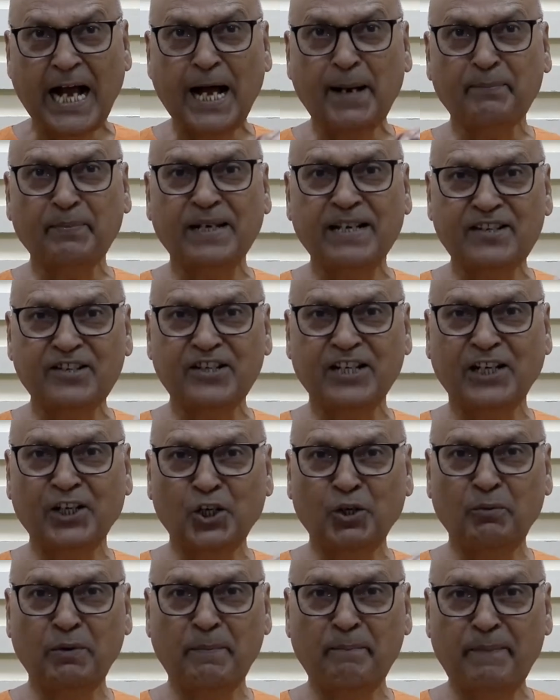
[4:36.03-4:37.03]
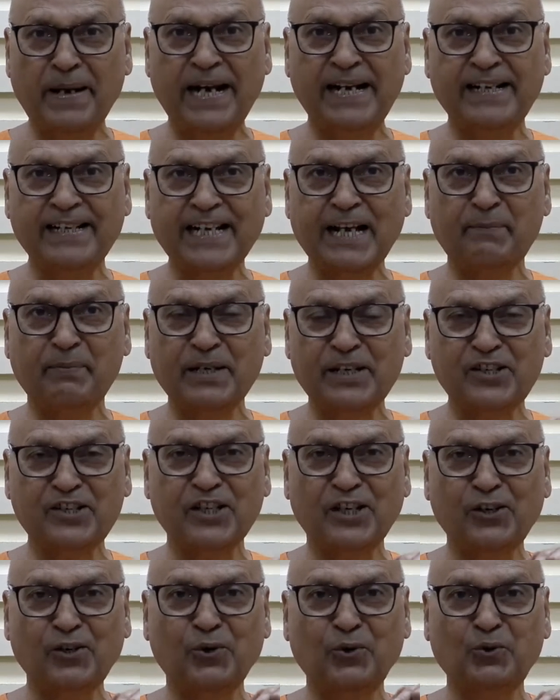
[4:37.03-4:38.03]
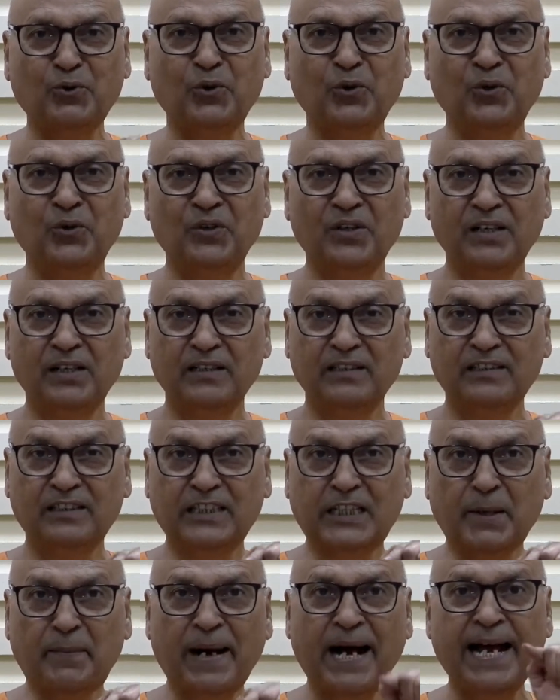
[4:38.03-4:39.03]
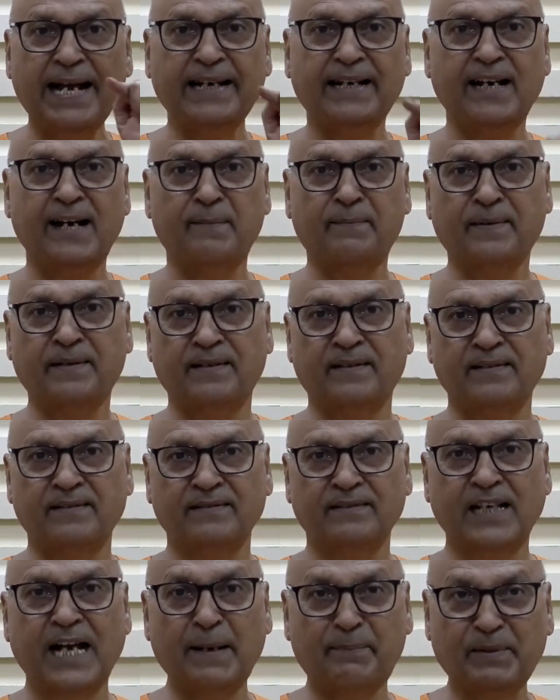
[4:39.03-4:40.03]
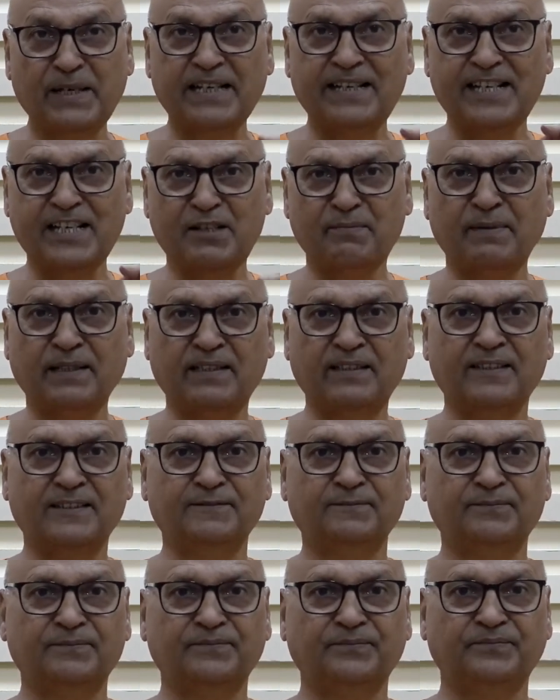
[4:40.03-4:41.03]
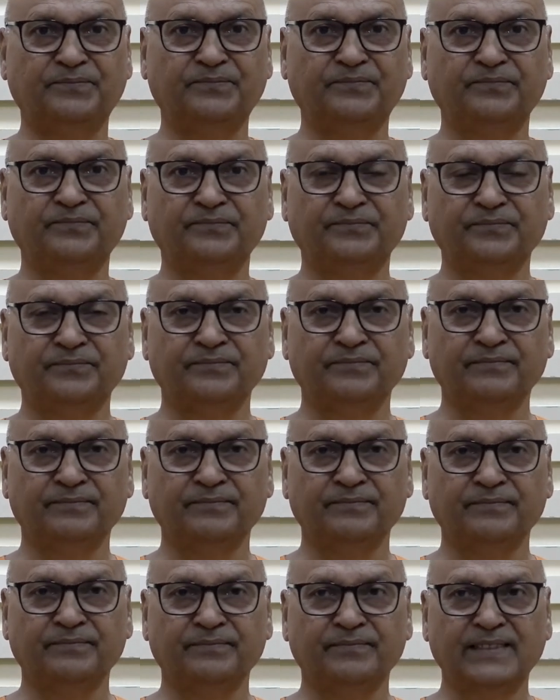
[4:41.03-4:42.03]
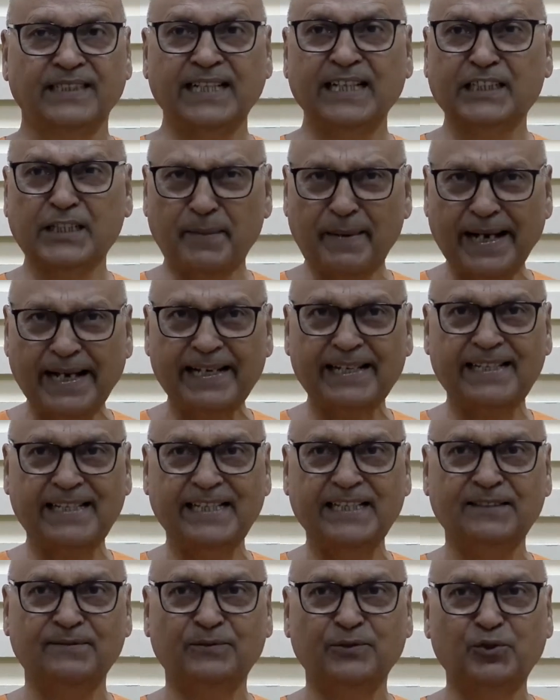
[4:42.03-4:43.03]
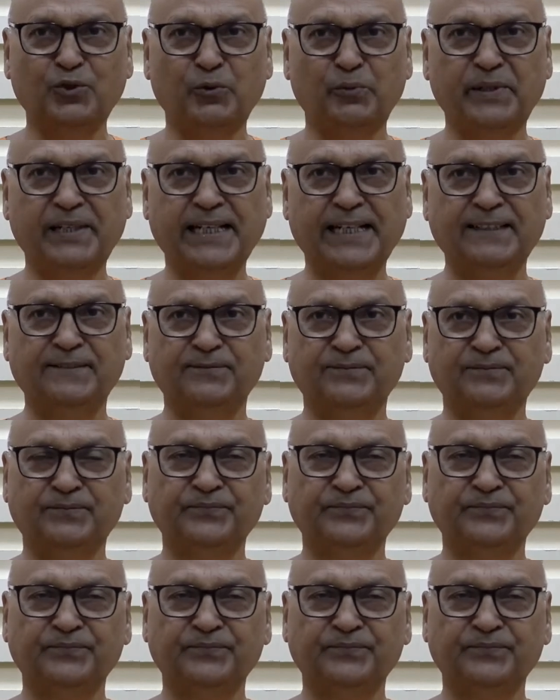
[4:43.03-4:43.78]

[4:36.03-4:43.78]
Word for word: आपके चरणों में बैठ के आपके चरणों को दबाएगा आप आपकी किस्मत या दबाएगी जो भी है